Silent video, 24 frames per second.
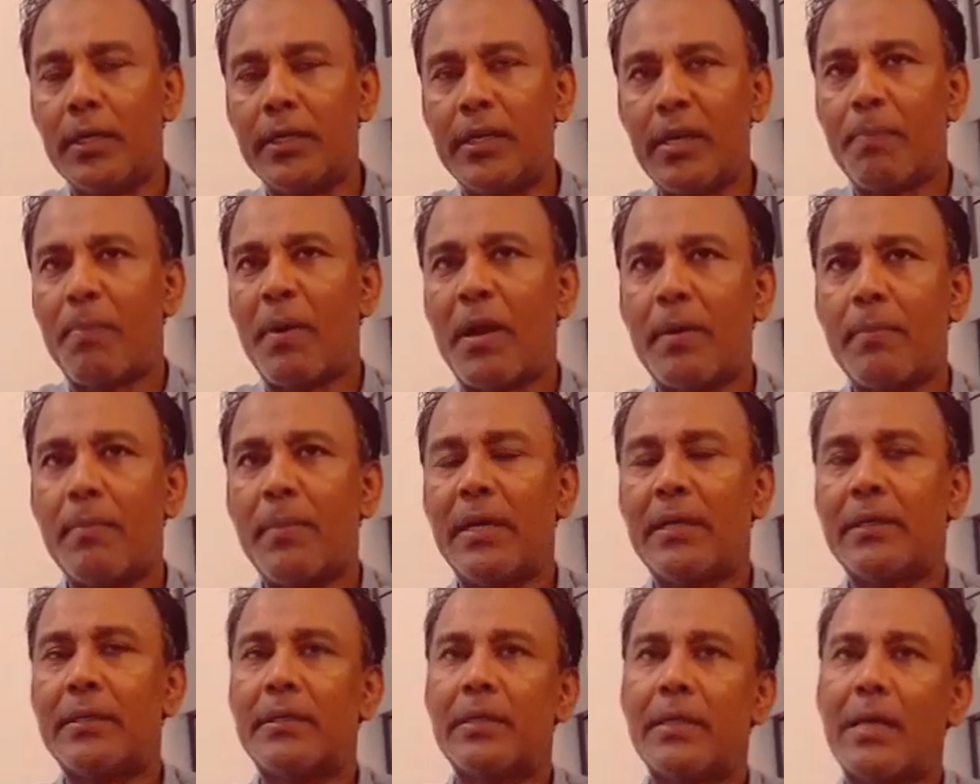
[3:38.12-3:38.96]

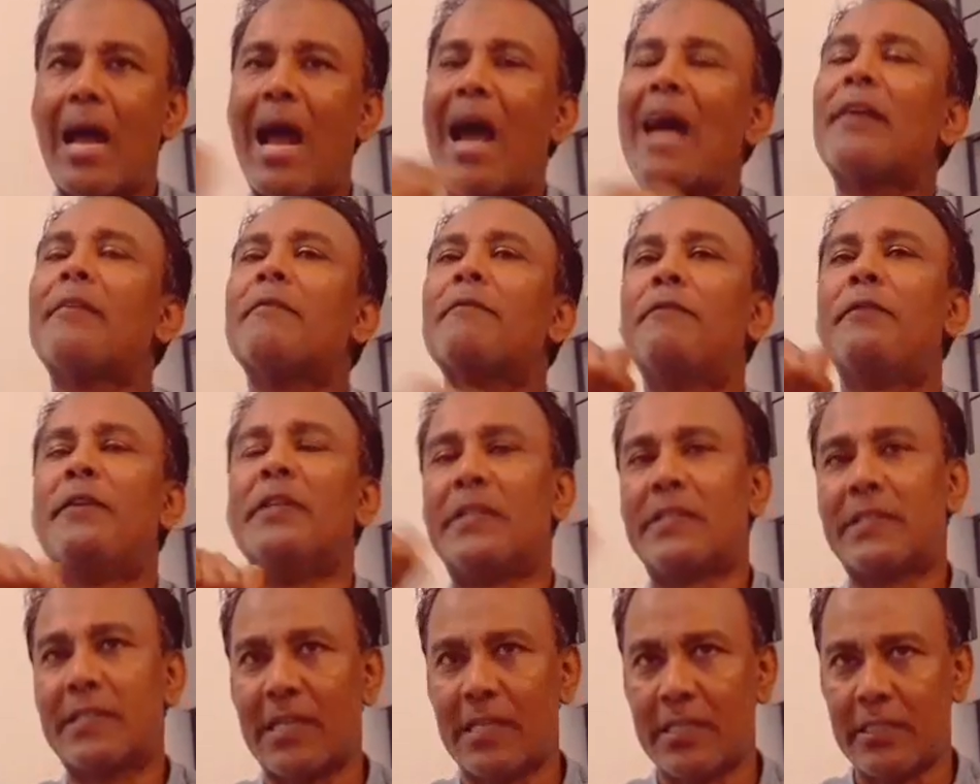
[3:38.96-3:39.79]
ডিপার্টমেন্ট
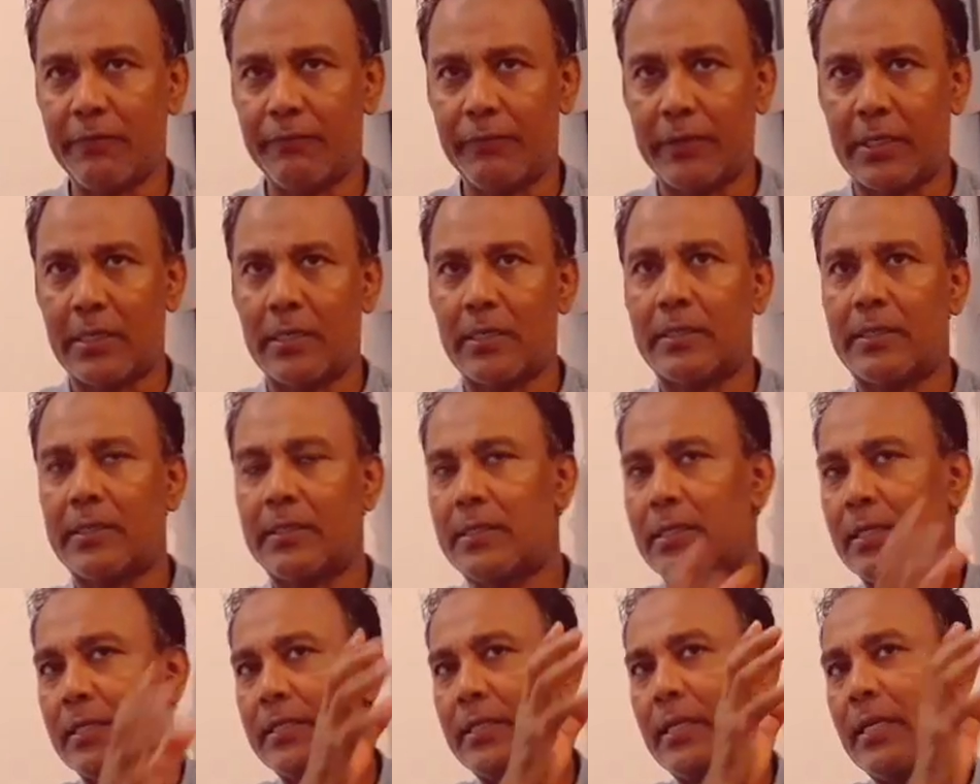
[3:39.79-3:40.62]
আনফিট সার্টিফিকেট
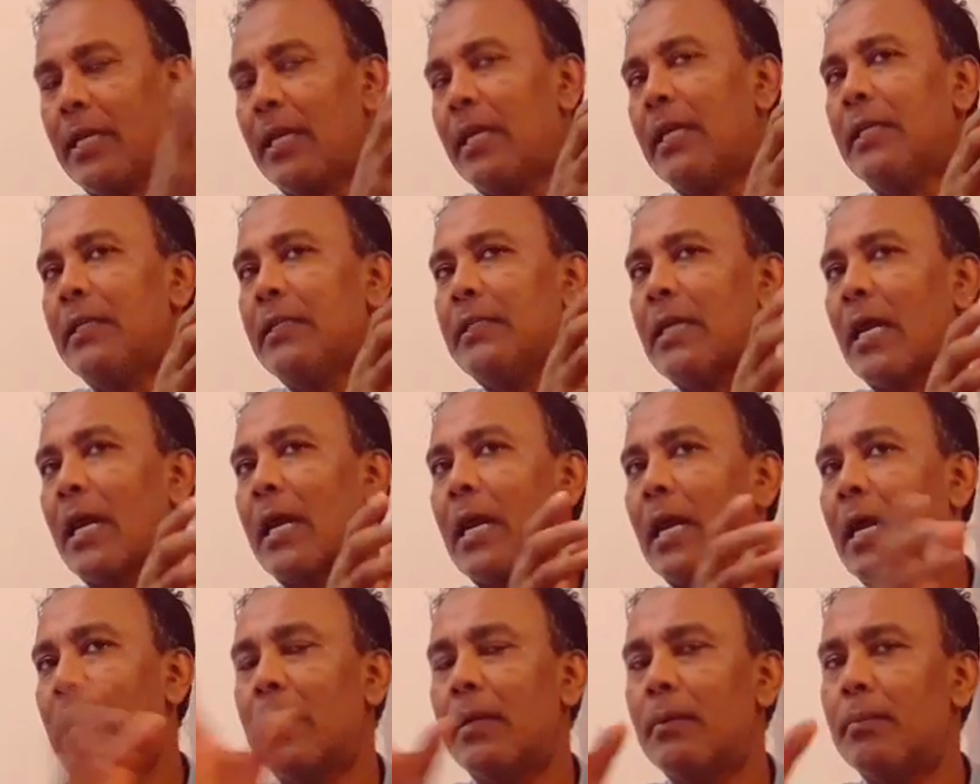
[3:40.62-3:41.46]
দিছে যে এই
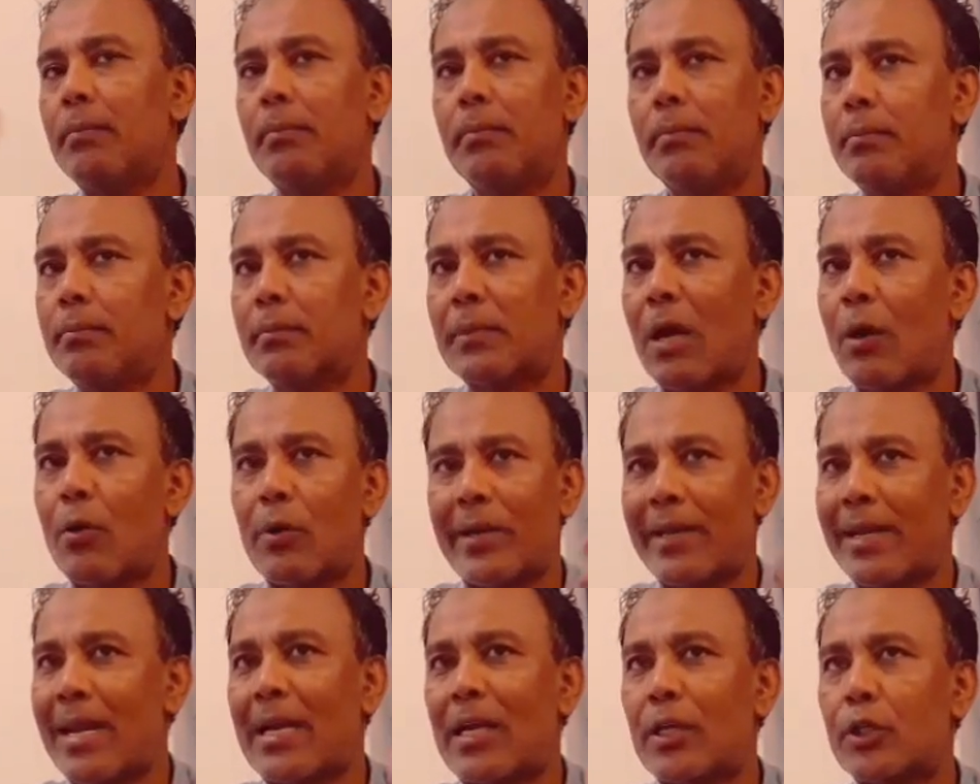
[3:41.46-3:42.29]
জায়গায়
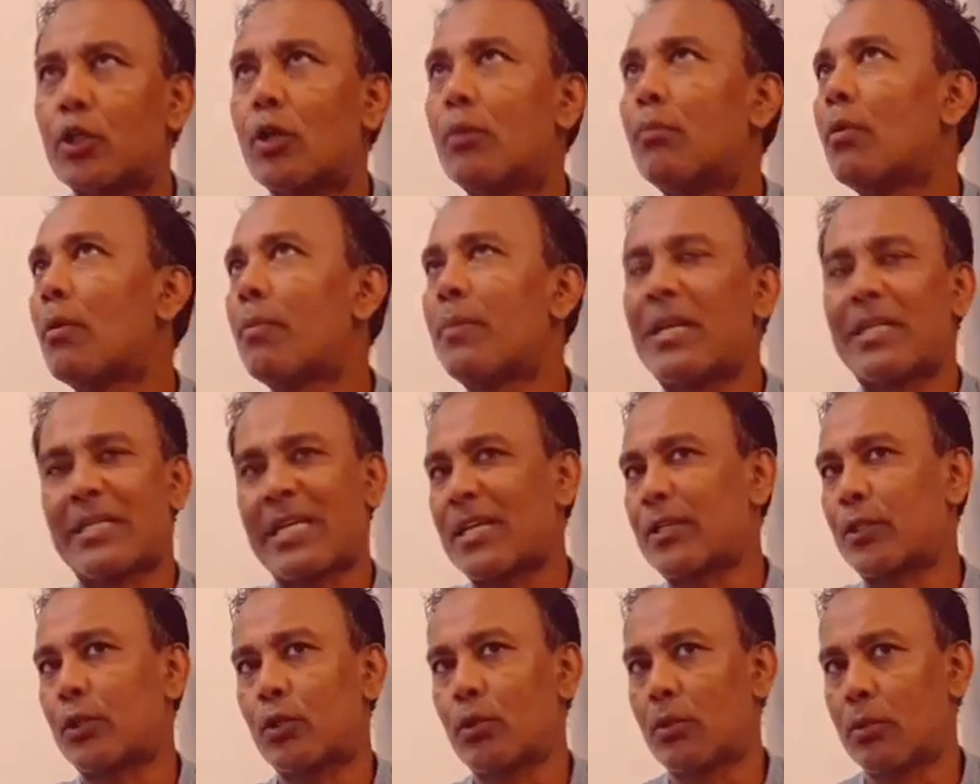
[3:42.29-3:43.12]
কাউকে রাখা সম্ভব না
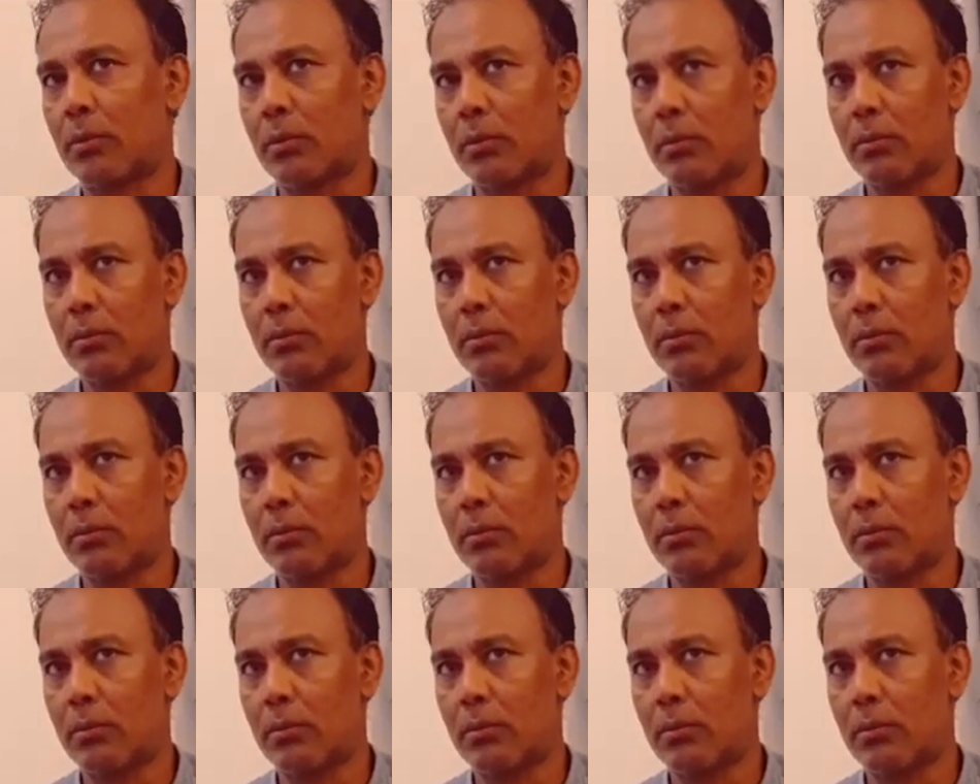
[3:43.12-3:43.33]
স্বাস্থ্য